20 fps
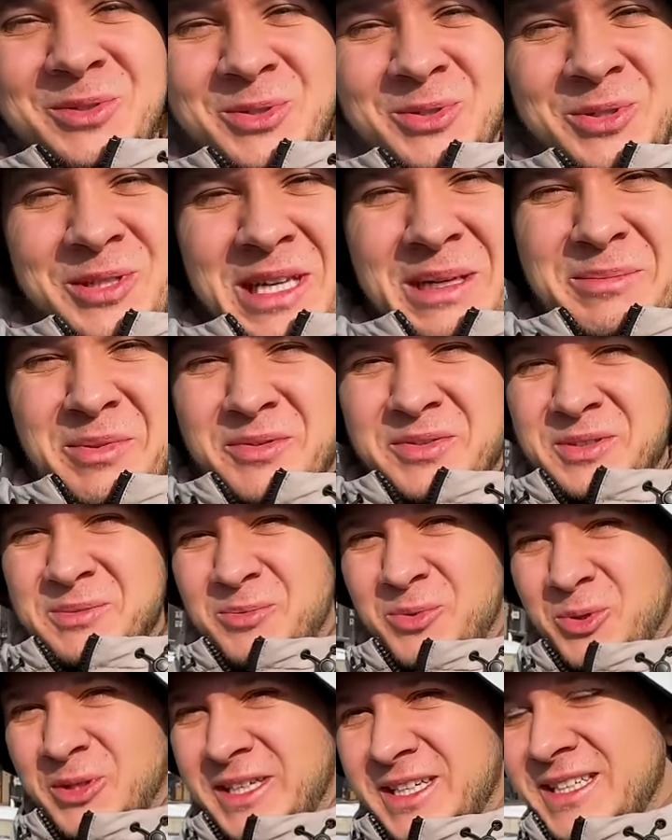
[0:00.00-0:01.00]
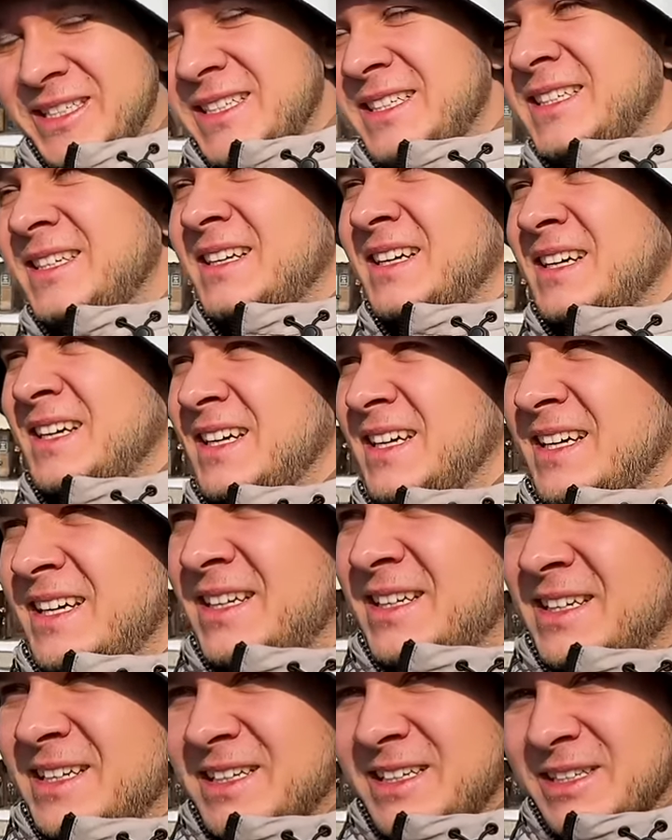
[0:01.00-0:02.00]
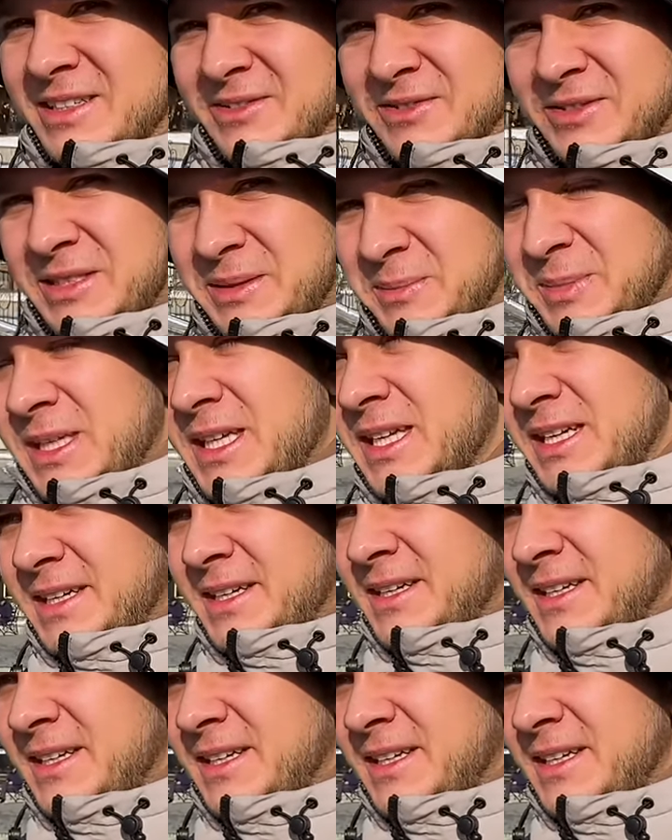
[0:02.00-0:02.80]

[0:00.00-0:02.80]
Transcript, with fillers: все небо в смоге. Э, в дымке,